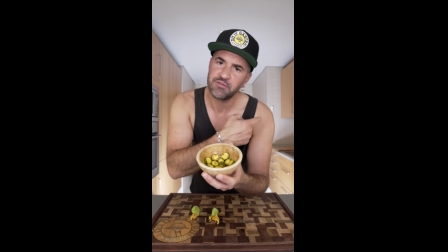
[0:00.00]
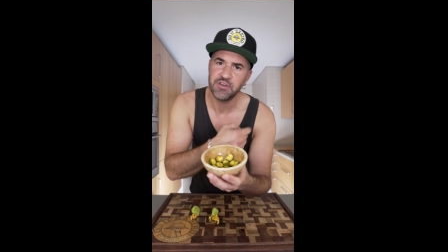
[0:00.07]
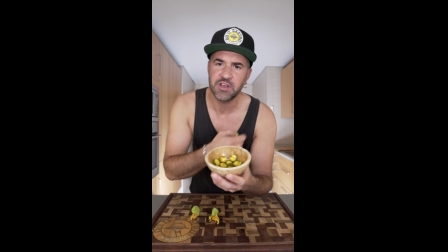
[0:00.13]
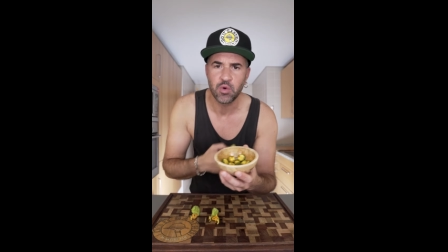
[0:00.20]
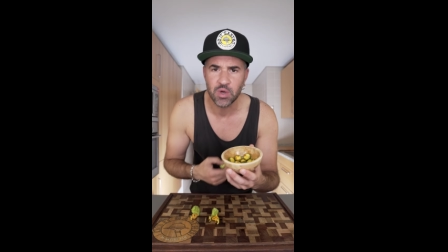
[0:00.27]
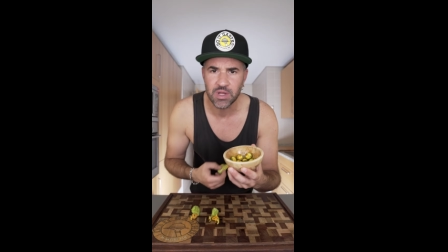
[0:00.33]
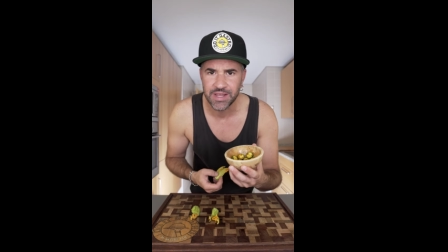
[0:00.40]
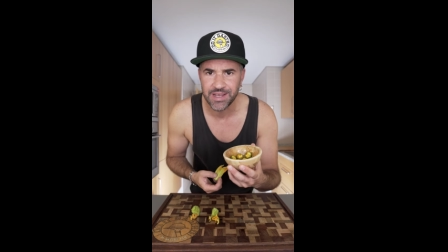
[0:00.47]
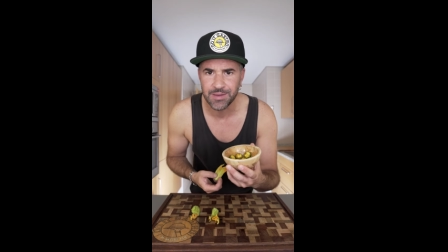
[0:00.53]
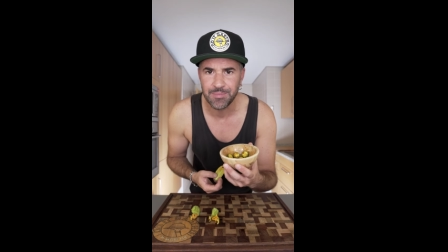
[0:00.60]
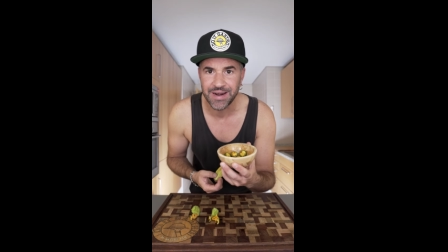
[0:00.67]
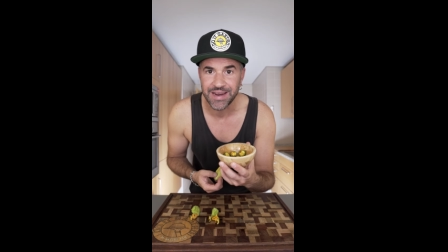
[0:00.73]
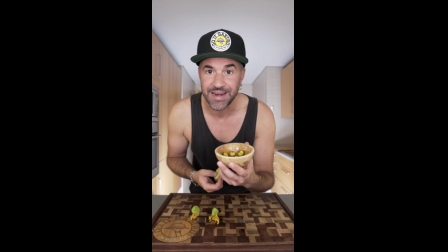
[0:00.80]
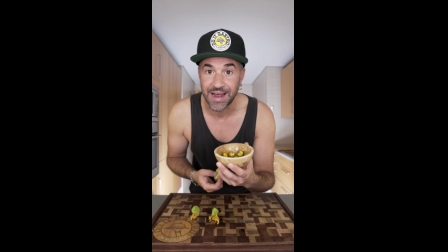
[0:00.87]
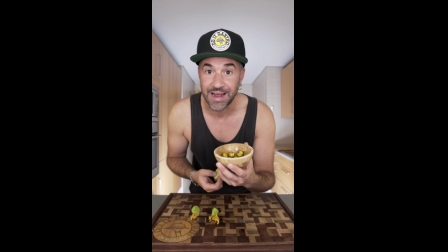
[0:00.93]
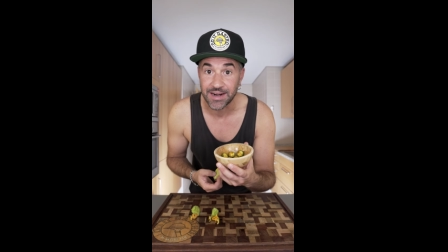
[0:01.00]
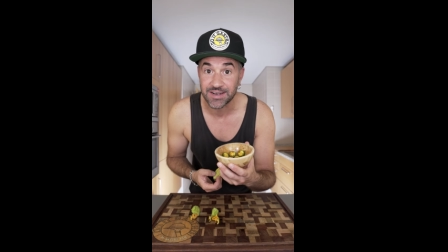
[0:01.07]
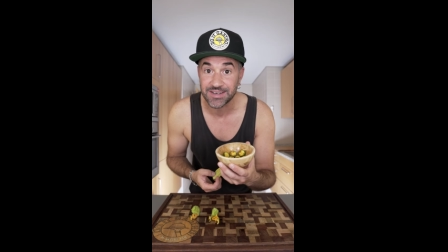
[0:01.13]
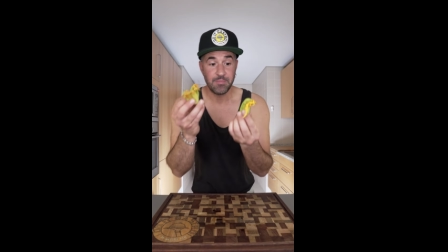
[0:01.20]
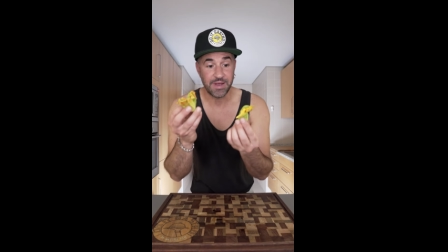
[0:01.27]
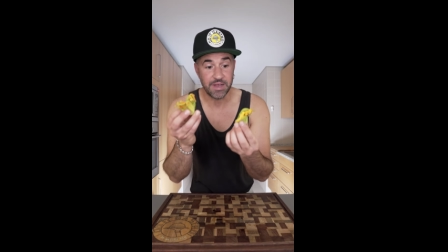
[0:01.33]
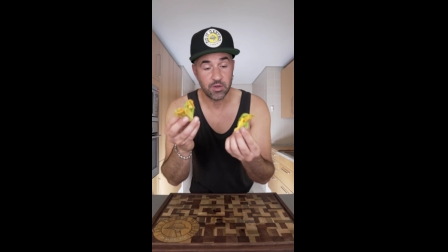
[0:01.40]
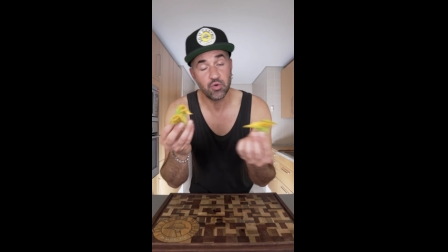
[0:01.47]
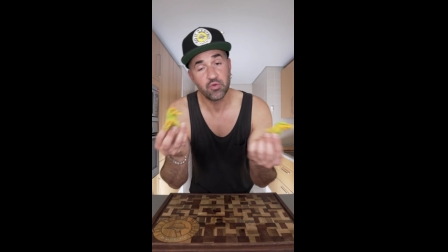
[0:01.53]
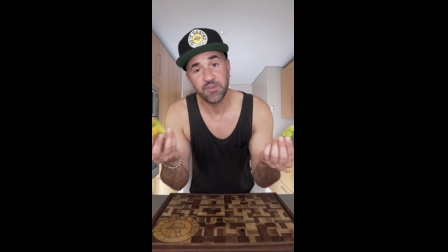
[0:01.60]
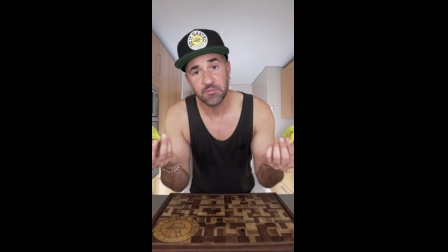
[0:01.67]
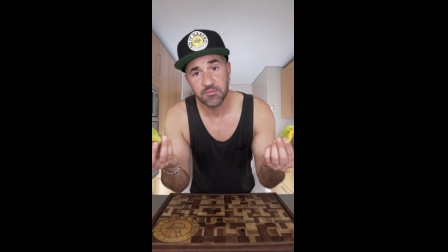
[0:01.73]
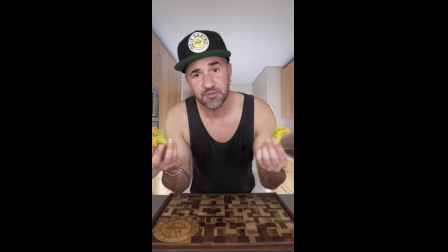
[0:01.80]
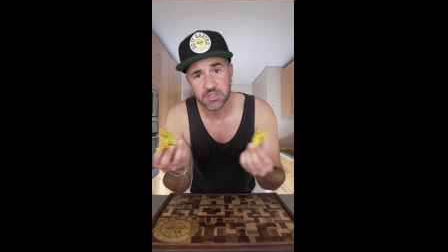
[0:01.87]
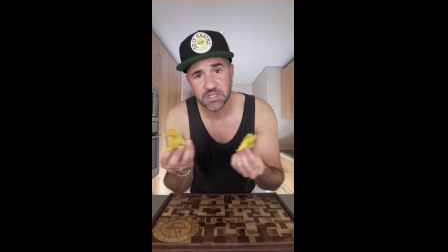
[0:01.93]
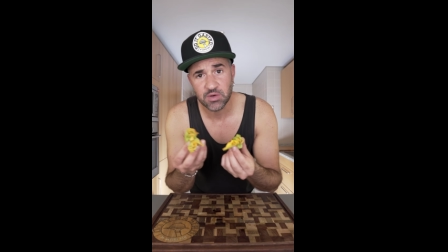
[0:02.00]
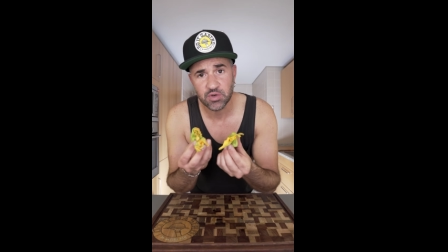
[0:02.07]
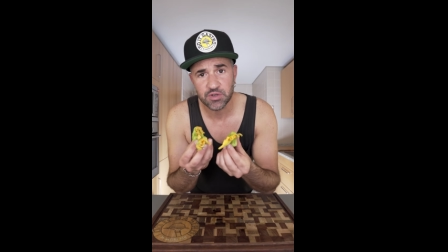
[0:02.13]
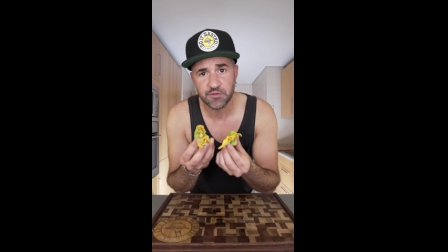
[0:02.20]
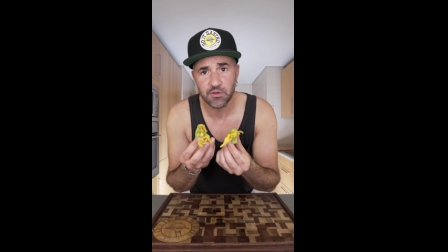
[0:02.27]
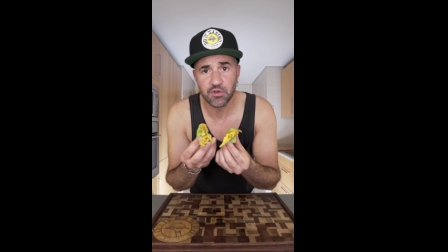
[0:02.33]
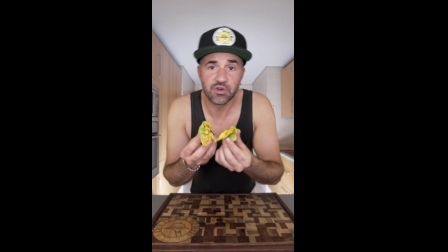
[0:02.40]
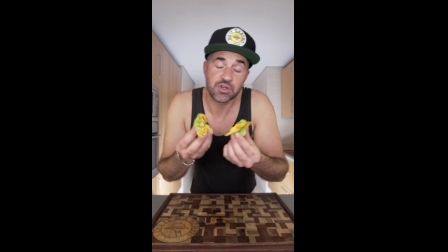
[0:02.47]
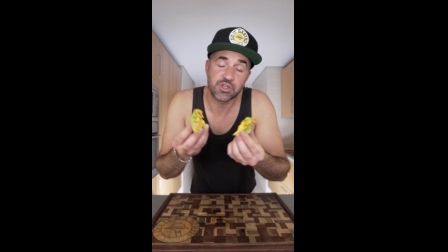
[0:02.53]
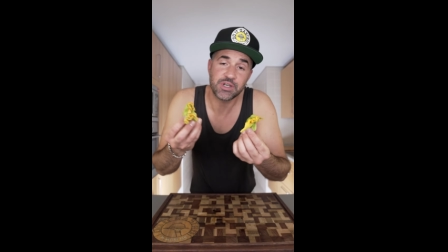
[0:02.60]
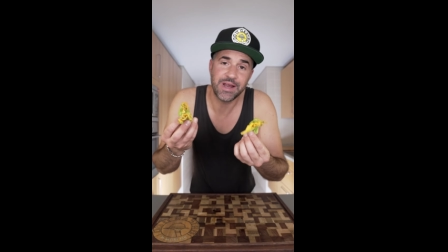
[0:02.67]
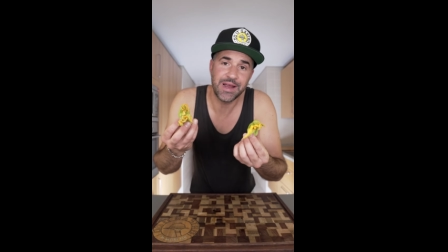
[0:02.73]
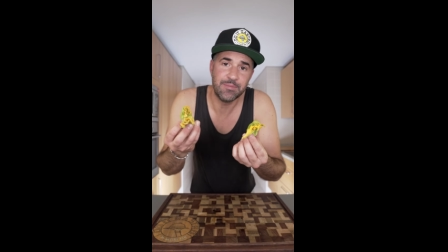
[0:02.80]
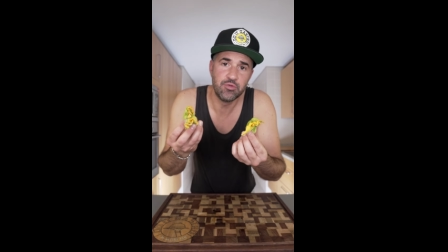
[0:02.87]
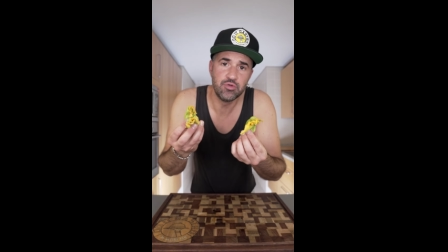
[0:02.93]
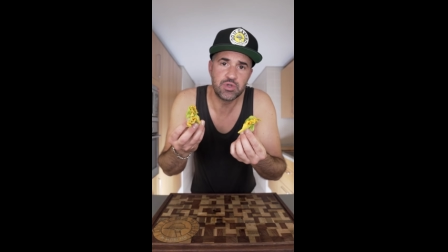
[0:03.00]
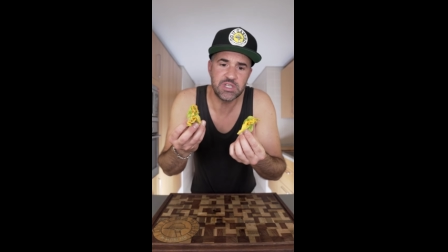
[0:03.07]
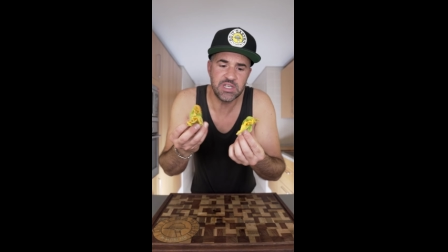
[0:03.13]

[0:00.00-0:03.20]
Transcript: ficam ali a marinar. Bem, o que vamos fazer com as flores é muito